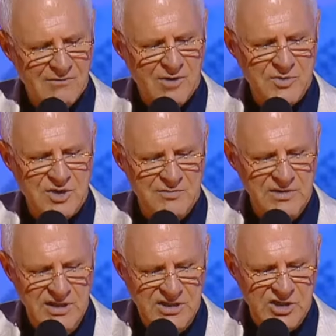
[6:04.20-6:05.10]
В общем,
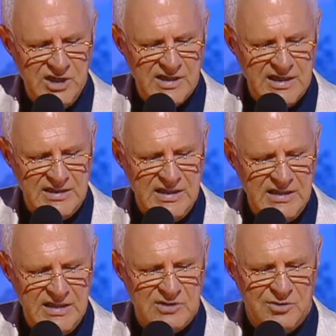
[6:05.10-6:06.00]
нищих,
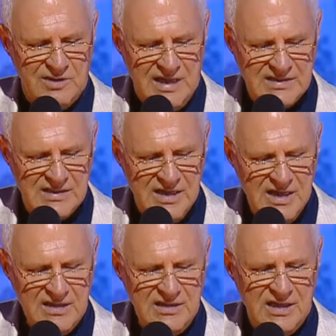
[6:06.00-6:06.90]
какие есть у нас,
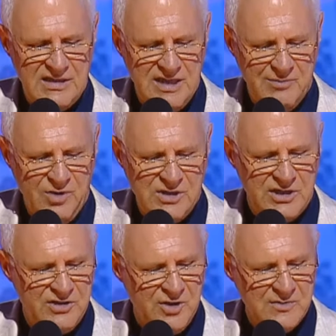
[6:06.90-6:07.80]
нигде
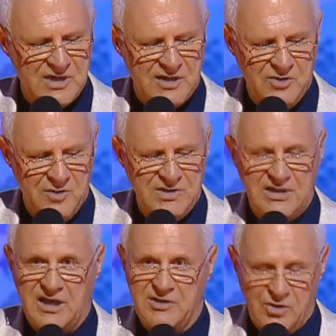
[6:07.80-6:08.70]
больше днем с огнем не
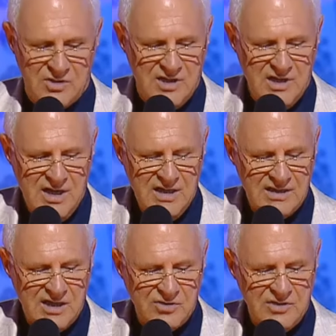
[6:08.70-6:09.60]
найдешь.
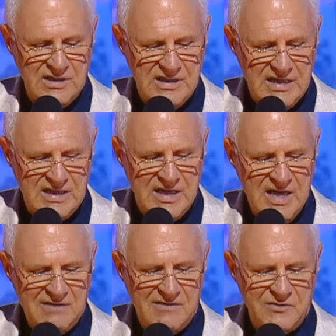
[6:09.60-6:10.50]
Так что не надо
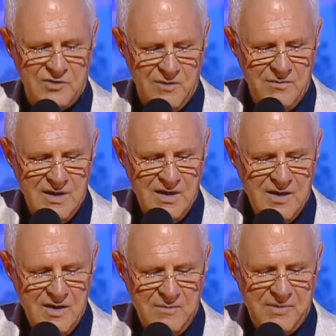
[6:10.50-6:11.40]
во всем
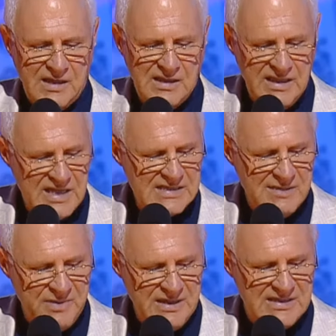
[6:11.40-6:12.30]

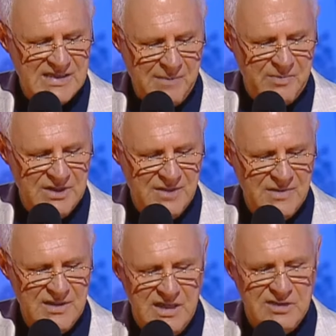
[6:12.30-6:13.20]
преклоняться перед
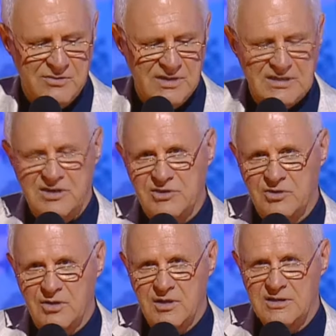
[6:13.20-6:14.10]
Западом. Есть у нас
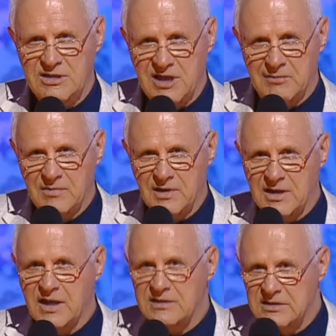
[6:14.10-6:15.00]
еще чем
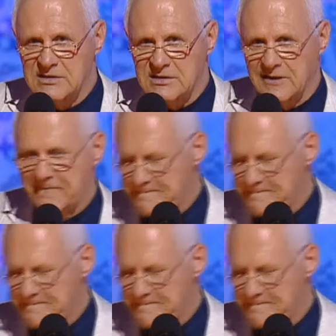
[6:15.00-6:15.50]
гордиться.